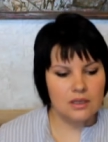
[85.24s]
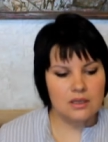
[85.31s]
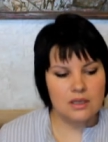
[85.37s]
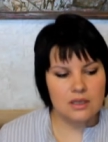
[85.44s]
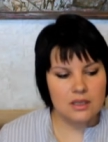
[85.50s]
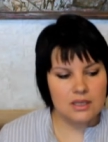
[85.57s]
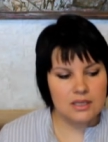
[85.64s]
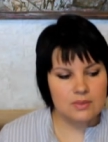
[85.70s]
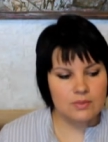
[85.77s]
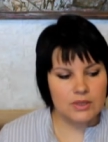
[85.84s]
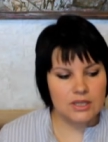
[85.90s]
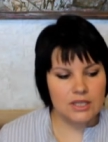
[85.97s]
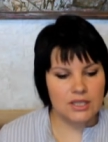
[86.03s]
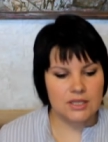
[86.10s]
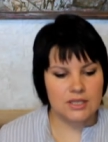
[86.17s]
А,
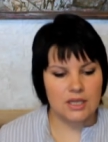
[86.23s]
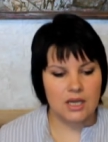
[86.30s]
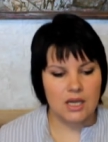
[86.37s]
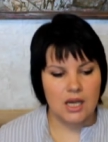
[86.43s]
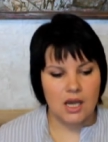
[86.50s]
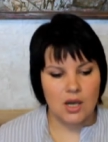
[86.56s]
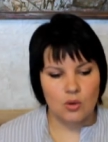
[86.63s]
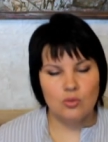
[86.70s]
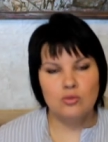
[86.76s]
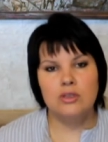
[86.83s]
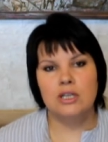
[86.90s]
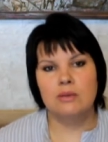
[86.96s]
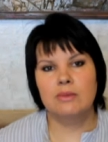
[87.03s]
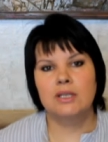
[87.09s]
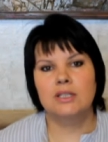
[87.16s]
смотрите,
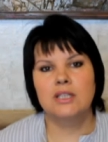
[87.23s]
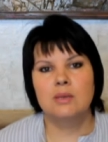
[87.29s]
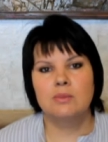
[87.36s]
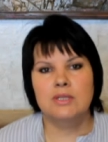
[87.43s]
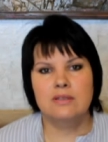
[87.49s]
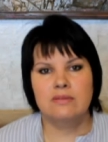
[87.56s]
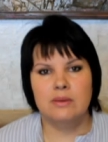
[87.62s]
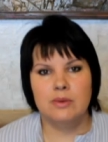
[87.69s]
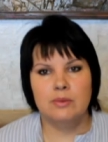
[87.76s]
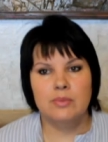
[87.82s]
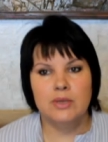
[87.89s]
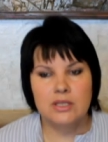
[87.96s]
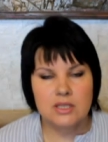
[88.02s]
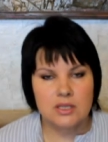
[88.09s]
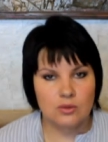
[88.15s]
утром, когда мы с вами
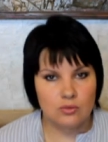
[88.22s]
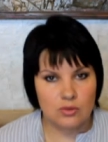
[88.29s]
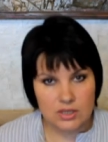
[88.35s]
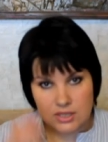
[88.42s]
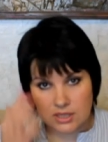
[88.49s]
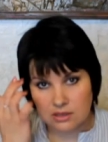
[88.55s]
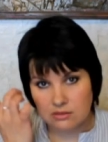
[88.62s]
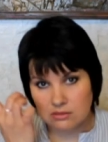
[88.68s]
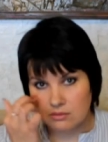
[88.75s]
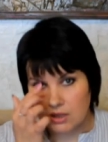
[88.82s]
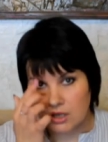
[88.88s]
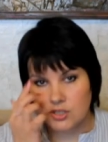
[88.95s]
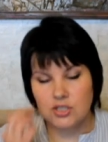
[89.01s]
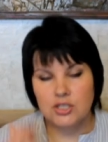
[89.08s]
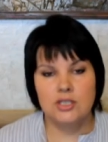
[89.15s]
проснулись,
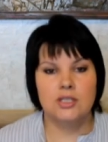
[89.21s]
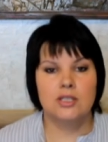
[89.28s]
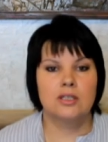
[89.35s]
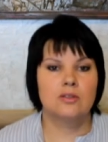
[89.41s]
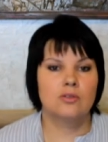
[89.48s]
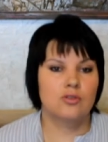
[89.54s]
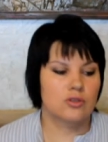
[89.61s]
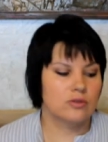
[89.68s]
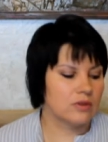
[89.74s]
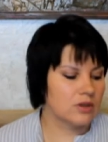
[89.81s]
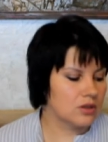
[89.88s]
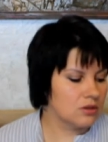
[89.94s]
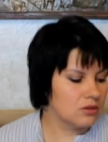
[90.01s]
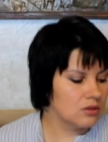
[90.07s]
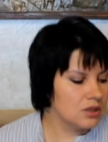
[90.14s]
очистили кожу
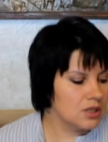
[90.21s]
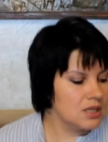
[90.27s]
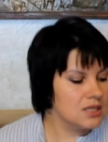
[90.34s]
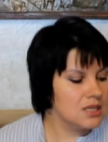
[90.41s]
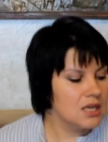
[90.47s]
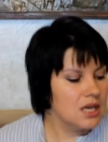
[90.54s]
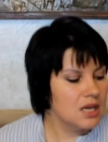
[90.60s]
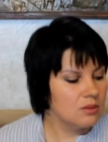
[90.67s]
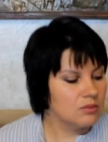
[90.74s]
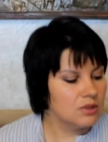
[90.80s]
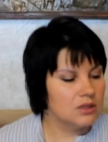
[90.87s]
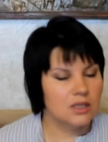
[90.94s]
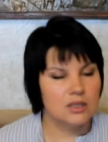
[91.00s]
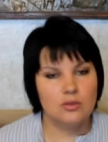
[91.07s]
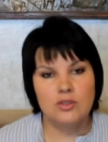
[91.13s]
вокруг глаз,
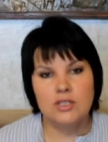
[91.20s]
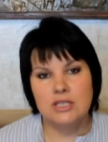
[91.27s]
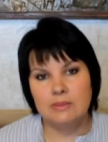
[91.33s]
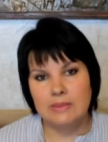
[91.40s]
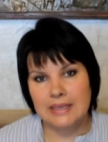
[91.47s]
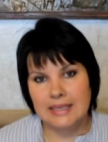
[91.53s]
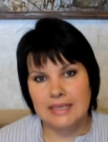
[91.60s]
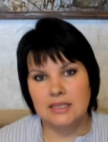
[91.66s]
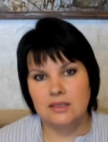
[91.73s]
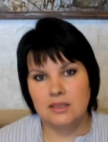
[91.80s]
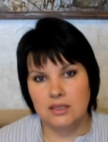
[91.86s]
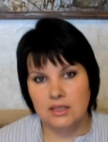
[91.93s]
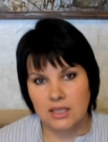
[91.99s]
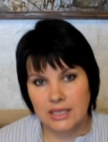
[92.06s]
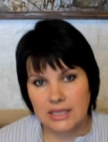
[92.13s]
мы наносим
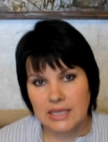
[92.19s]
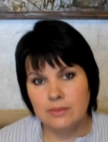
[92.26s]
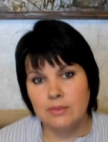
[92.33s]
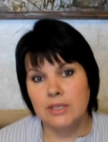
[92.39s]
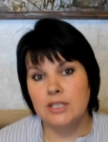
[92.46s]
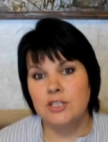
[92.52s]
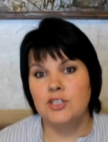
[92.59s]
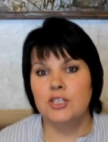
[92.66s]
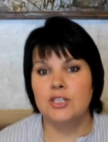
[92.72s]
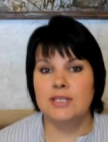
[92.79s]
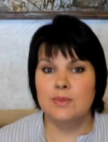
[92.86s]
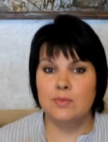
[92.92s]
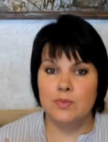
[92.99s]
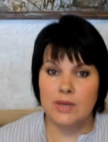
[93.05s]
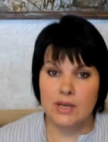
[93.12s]
этот крем и
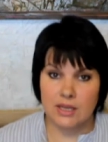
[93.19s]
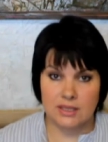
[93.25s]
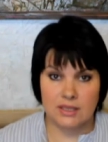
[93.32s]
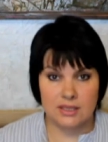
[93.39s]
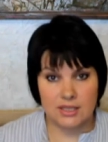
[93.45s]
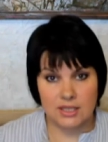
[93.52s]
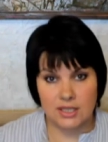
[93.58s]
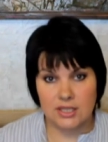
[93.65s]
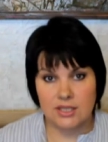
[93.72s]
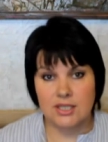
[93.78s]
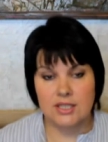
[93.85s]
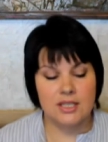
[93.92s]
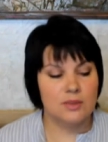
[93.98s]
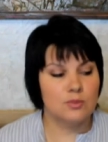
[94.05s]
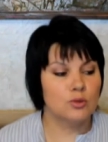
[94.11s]
через
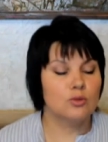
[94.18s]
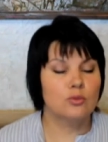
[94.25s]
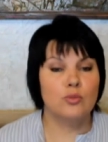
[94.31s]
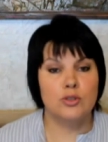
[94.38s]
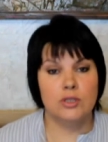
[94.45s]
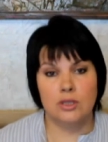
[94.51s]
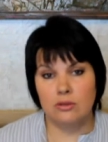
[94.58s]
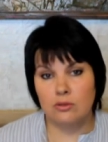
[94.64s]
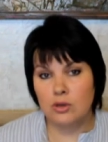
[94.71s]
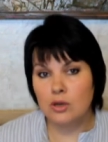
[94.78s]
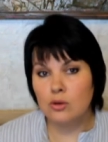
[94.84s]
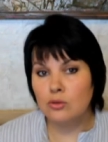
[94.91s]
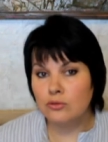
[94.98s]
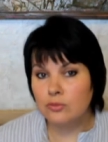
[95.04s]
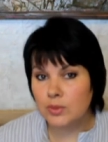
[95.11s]
5-10 минут после того,
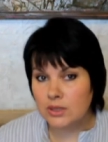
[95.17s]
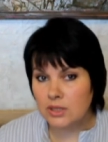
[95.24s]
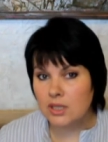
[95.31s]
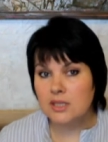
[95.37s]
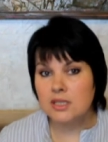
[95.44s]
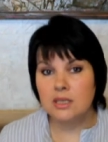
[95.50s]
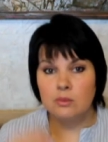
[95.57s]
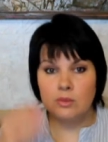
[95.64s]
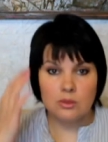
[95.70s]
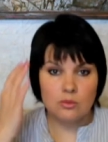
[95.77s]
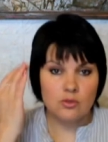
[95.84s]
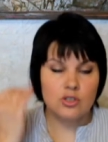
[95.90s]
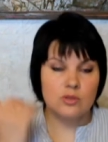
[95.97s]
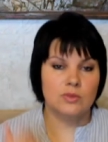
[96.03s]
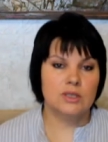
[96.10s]
как он впитался, мы
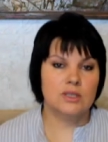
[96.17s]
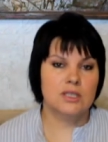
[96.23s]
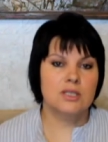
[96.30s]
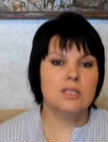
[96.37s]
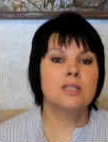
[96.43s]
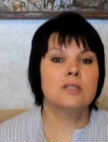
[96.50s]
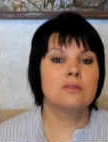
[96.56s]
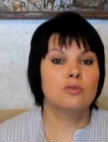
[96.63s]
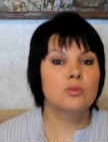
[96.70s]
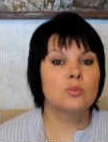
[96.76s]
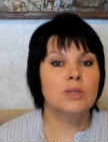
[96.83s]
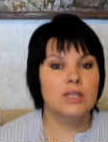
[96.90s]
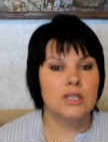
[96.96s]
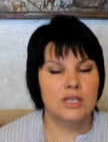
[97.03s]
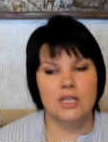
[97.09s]
можем наносить свой
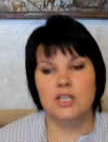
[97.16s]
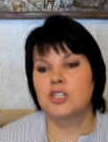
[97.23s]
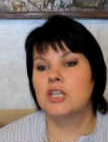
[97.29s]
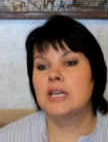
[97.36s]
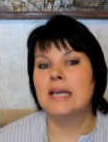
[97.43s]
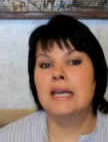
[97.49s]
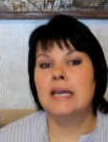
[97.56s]
макияж.